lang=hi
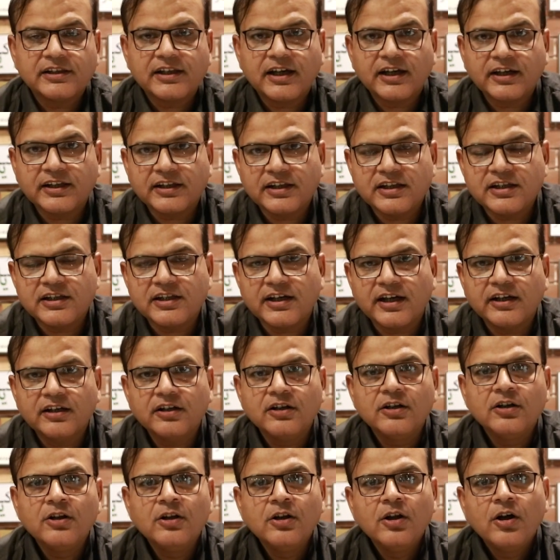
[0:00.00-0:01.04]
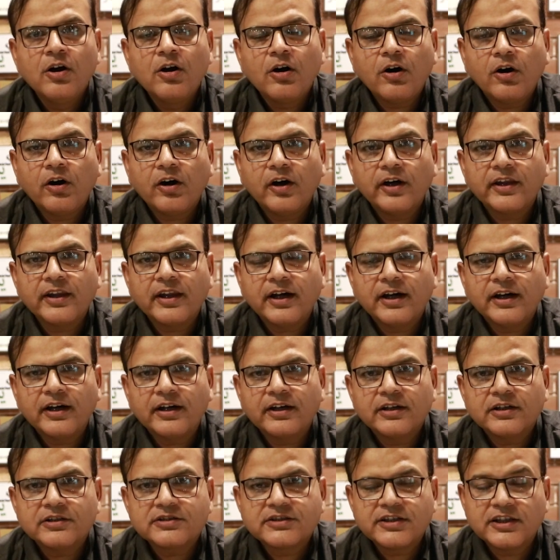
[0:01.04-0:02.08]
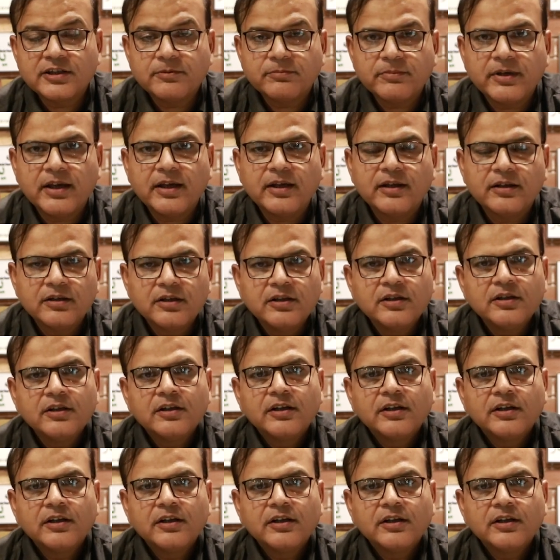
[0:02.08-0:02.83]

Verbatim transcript: लग रही है और सिंध में